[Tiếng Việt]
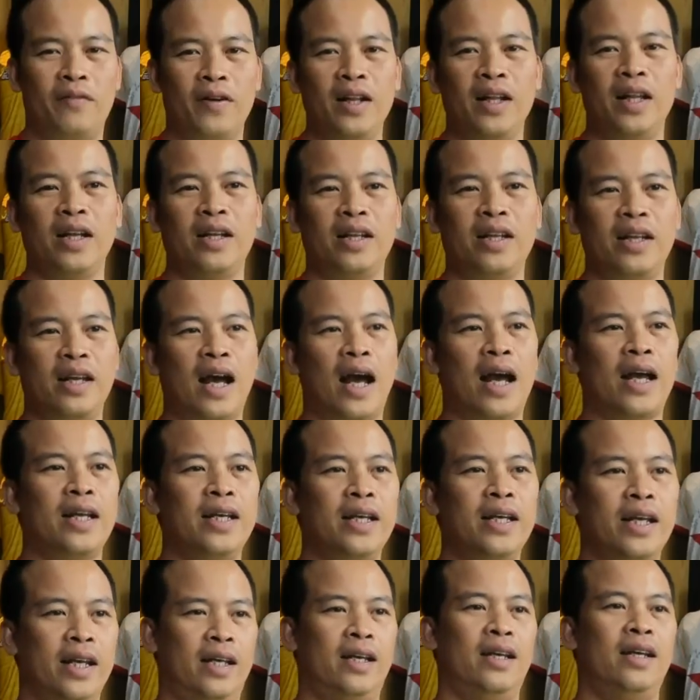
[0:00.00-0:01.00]
phân tích thì hay
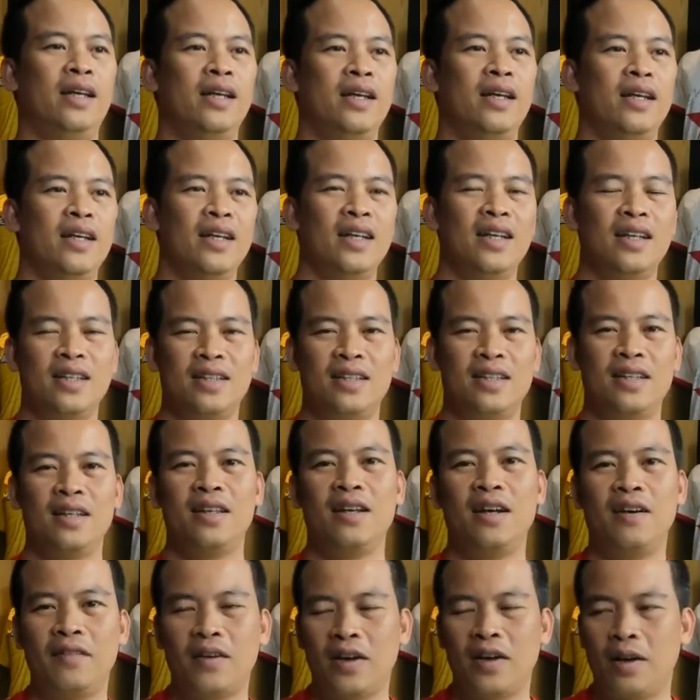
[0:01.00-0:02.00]
nhỉ xin
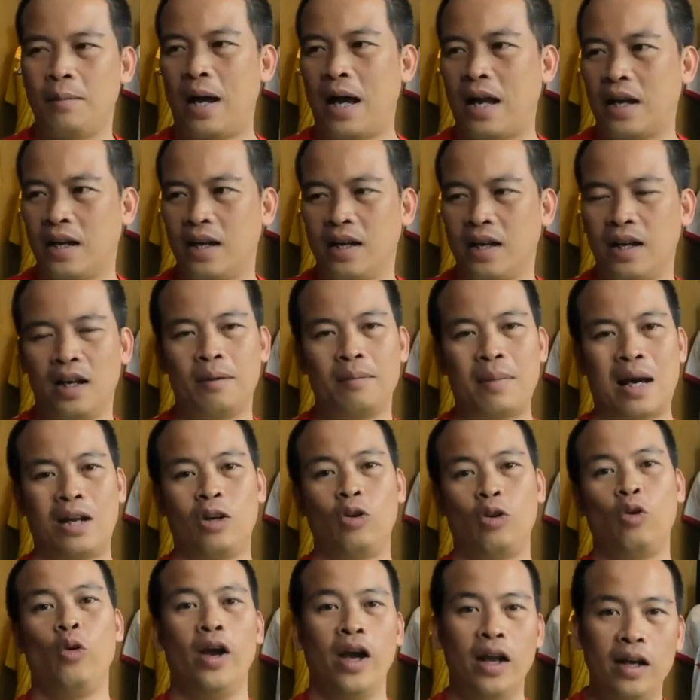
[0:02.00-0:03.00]
thưa với các bạn cái đấy là bản
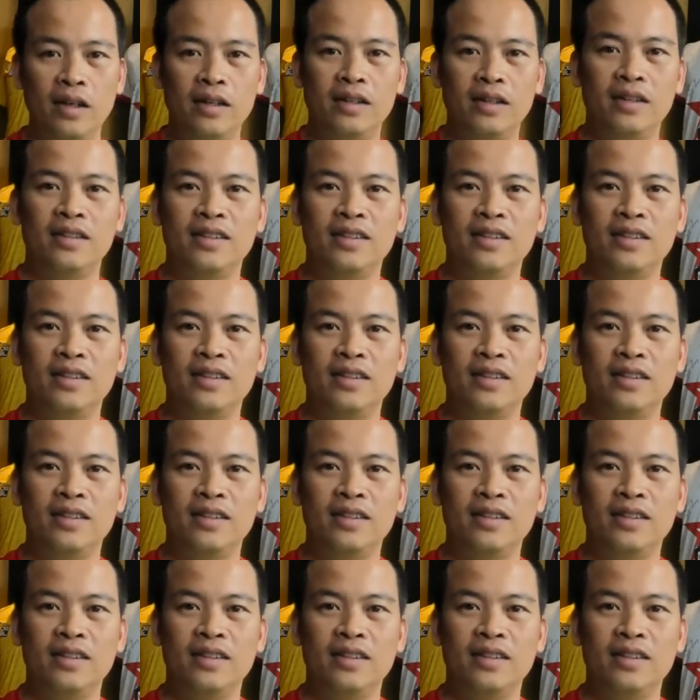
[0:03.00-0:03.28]
quyền